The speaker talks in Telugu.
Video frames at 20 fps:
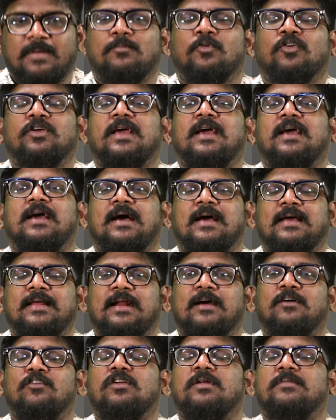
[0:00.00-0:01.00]
ముఖ్యంగా ఈ
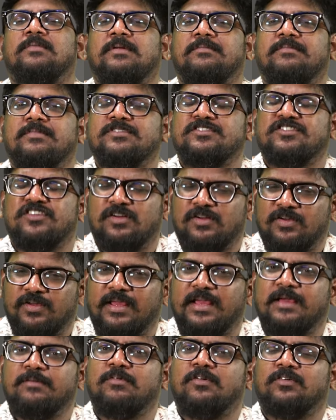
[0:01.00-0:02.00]
రంగుల ప్రపంచంలో
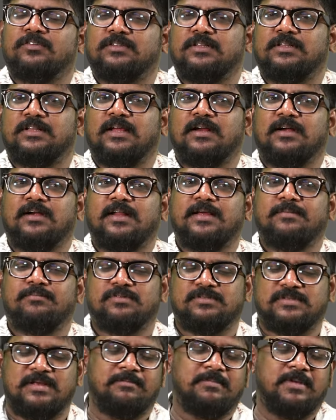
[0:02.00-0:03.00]
ఏమవుతుంది అంటే
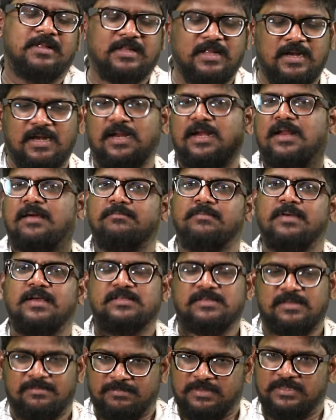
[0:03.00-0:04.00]
ఇప్పుడు సంబంధం లేని అబ్బాయి
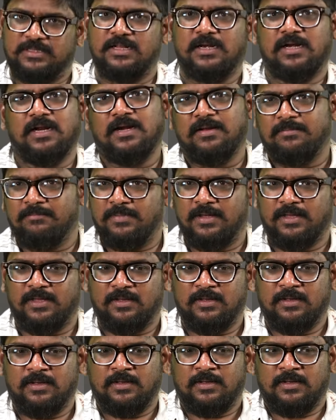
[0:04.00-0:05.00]
సంబంధం లేని అమ్మాయి
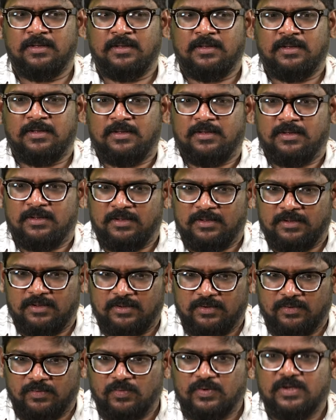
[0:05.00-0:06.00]

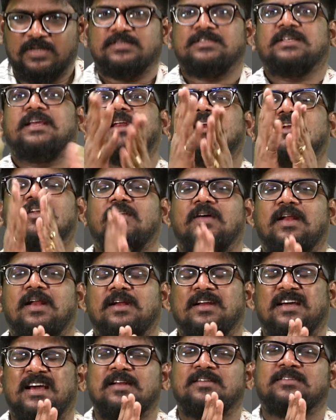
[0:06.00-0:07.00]
ఒక సీన్లో
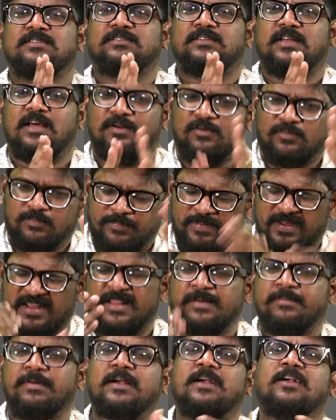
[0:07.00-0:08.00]
వాళ్ళని కలుస్తారు
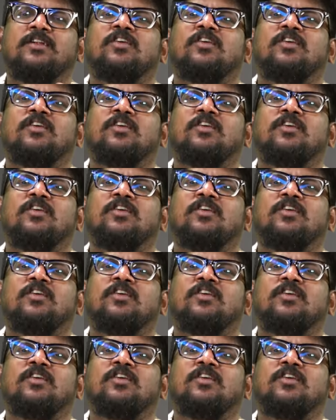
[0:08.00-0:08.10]
పీదబడి